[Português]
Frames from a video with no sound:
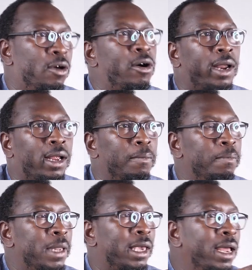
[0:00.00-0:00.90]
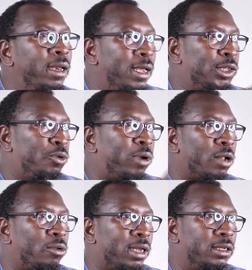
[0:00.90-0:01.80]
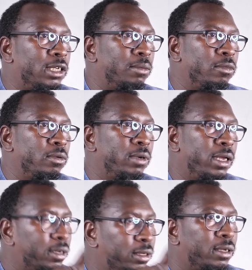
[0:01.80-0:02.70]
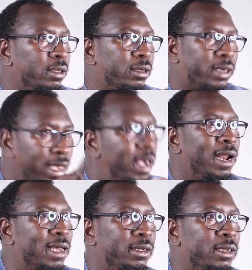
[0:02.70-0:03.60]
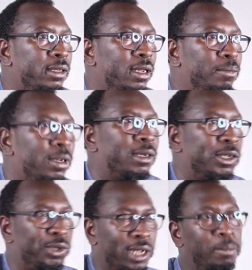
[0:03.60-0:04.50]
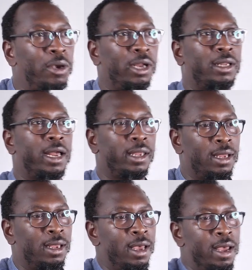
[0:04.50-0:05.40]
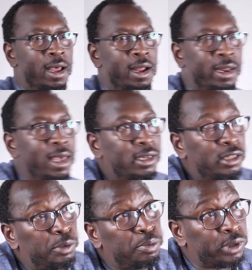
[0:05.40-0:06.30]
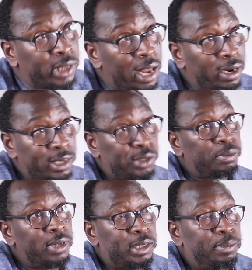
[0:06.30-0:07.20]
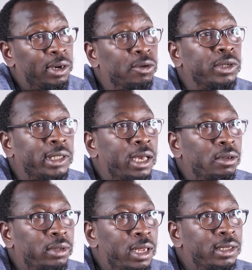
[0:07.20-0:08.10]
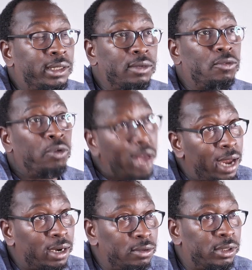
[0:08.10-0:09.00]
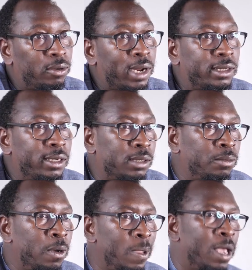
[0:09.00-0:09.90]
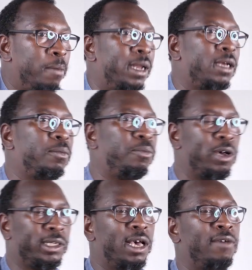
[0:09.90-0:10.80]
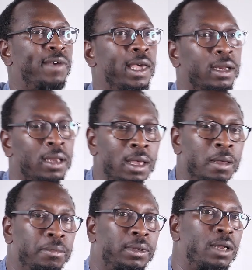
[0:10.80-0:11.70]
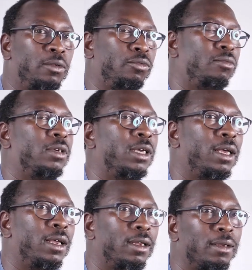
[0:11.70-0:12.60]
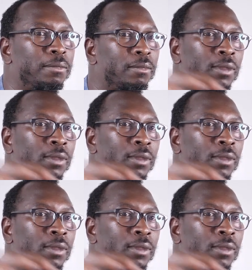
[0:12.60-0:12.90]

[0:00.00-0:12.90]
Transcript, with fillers: Ora, quem tem que se curar do racismo é de quem é racista. Portanto, a sociedade maioritária tem que se despojar desse, desse preconceito, tem que se curar do seu racismo para que possa haver, portanto, eh,